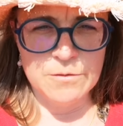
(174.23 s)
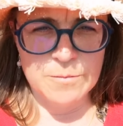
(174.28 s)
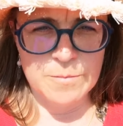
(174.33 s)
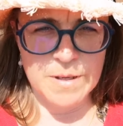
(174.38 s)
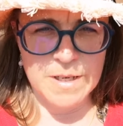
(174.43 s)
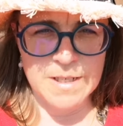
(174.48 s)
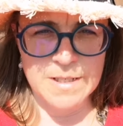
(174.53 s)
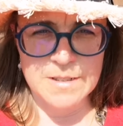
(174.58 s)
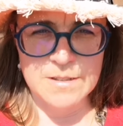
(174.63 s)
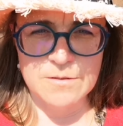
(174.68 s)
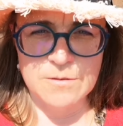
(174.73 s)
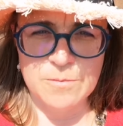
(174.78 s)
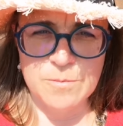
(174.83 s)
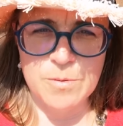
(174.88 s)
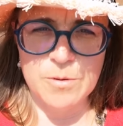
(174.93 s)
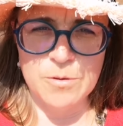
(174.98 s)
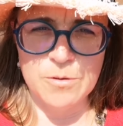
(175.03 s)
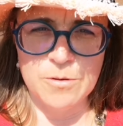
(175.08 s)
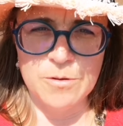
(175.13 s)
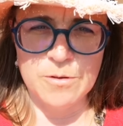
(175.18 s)
Donc, par
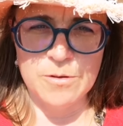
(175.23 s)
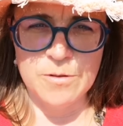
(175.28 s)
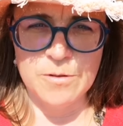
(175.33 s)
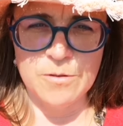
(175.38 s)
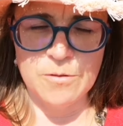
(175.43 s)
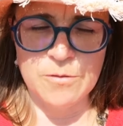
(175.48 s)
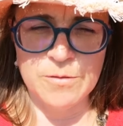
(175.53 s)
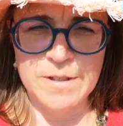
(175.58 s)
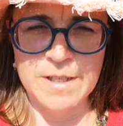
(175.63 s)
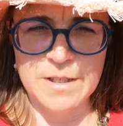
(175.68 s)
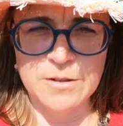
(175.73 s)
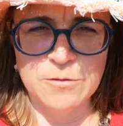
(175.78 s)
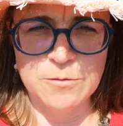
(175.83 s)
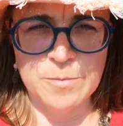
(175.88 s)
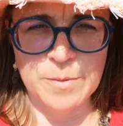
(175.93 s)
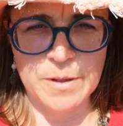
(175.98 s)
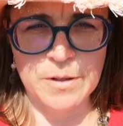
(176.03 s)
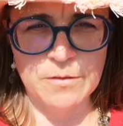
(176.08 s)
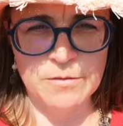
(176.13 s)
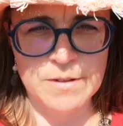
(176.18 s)
exemple, euh, on a à
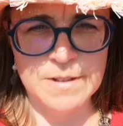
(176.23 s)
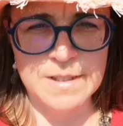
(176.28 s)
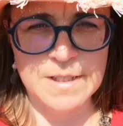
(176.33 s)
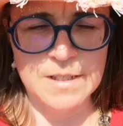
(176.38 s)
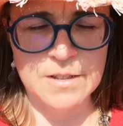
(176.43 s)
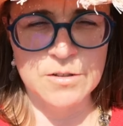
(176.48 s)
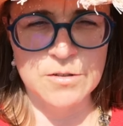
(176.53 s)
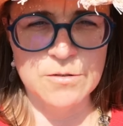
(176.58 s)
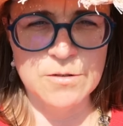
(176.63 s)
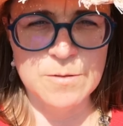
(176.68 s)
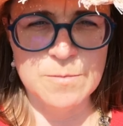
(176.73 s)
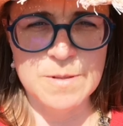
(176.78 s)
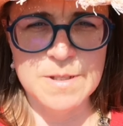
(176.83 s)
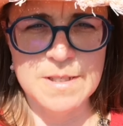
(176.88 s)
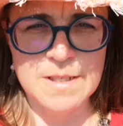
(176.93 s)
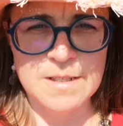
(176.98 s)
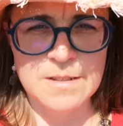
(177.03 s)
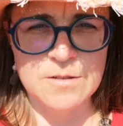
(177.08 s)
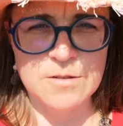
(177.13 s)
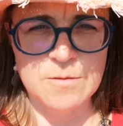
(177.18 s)
tout prix envie de quelque chose,
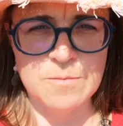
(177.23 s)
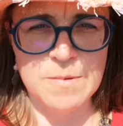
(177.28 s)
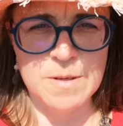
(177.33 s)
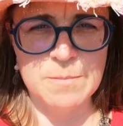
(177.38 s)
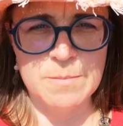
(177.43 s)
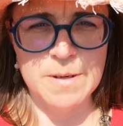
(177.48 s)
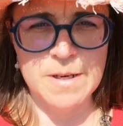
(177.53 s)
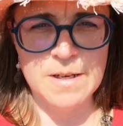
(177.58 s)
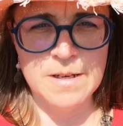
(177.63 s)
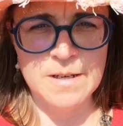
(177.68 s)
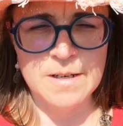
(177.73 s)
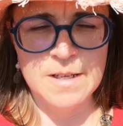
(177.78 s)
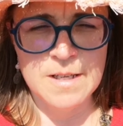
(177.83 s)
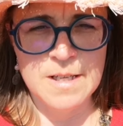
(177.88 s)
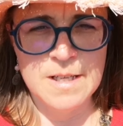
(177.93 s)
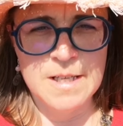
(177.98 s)
mais ça ne se met pas.